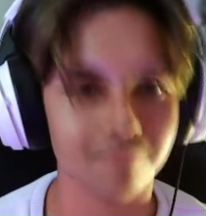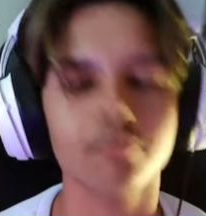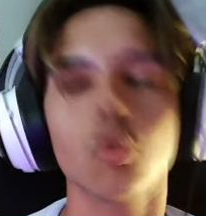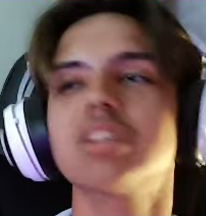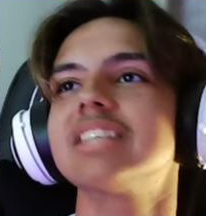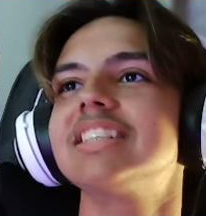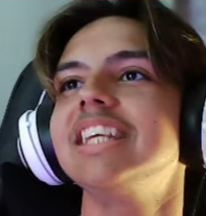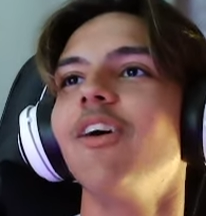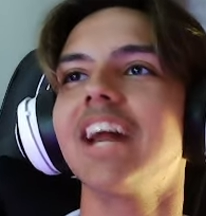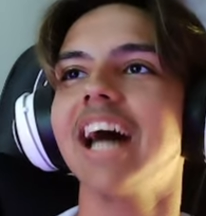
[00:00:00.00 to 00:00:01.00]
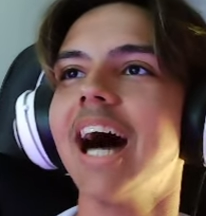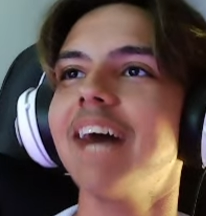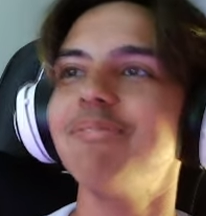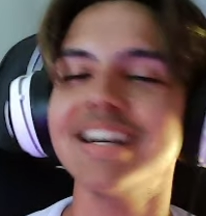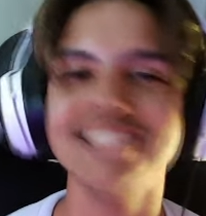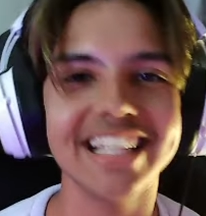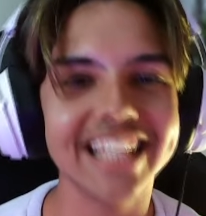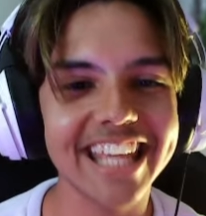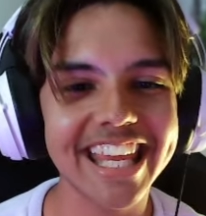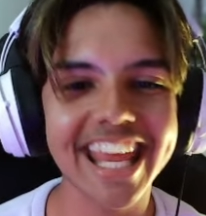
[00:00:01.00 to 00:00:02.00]
Nossa senhora, rapaziada,
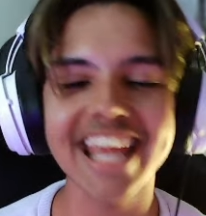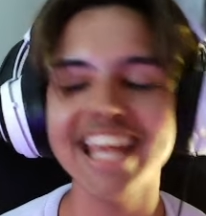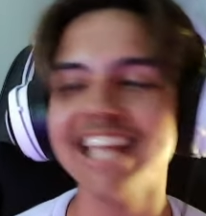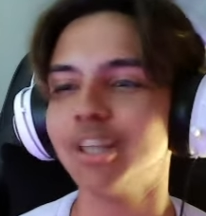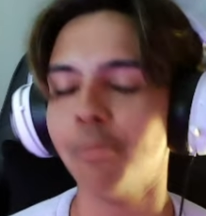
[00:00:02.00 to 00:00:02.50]
que que é isso,